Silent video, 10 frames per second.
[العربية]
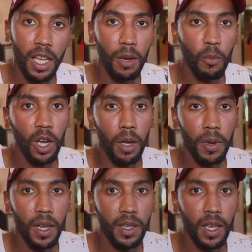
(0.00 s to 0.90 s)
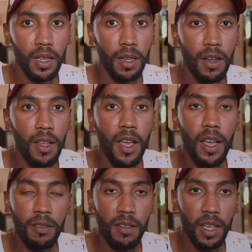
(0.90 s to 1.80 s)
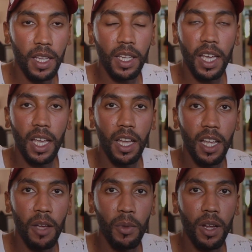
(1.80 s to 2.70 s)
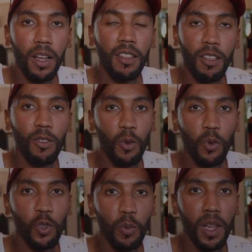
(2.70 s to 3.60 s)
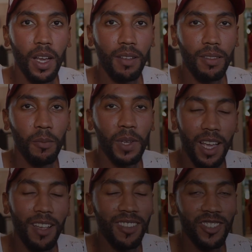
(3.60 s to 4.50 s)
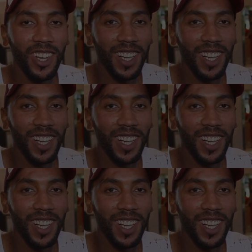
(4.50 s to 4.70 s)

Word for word: على المقابله ديالنا 90 دقيقه كامله حتى نتوجوا بالكاس ان شاء